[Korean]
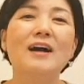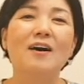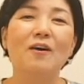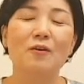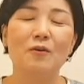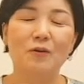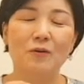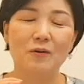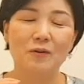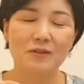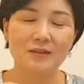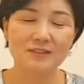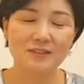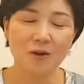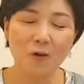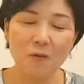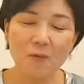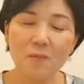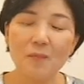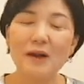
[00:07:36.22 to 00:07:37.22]
어,
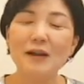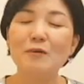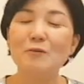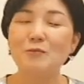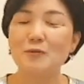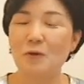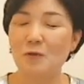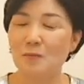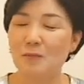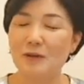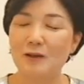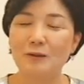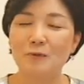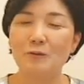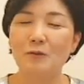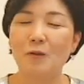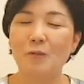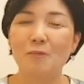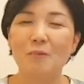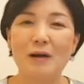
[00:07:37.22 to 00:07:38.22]
정말로
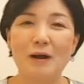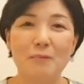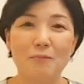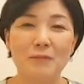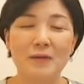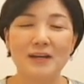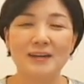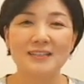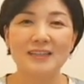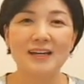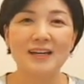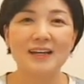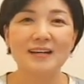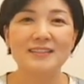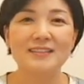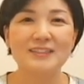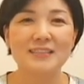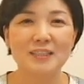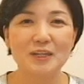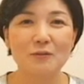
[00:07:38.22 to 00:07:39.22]
정말로 엄마 아빠의
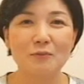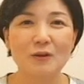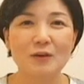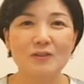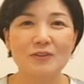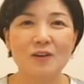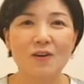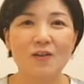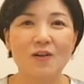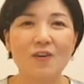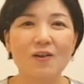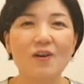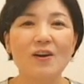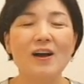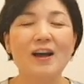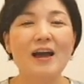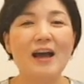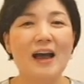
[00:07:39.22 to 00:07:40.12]
사랑을 느끼면서